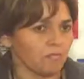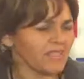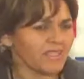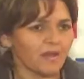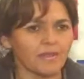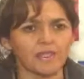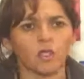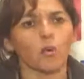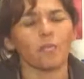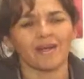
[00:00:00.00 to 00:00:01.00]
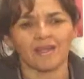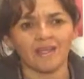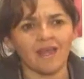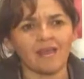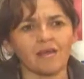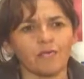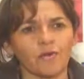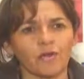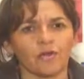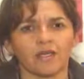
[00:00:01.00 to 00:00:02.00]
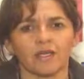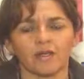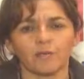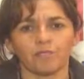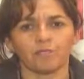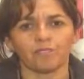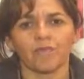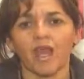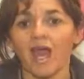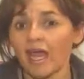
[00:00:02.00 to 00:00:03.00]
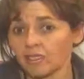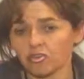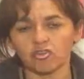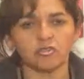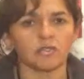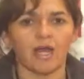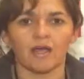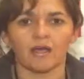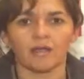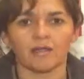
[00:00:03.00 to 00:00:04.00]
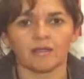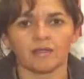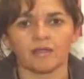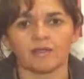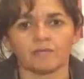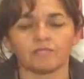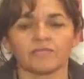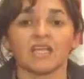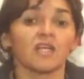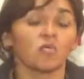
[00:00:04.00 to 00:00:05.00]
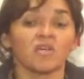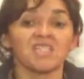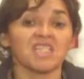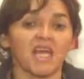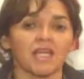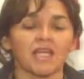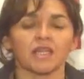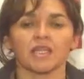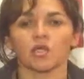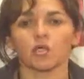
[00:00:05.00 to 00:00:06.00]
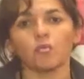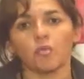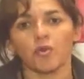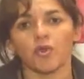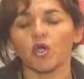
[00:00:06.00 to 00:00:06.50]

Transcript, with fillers: Básicamente con barricadas fueron em, actos ah, eh, delincuenciales de grupos de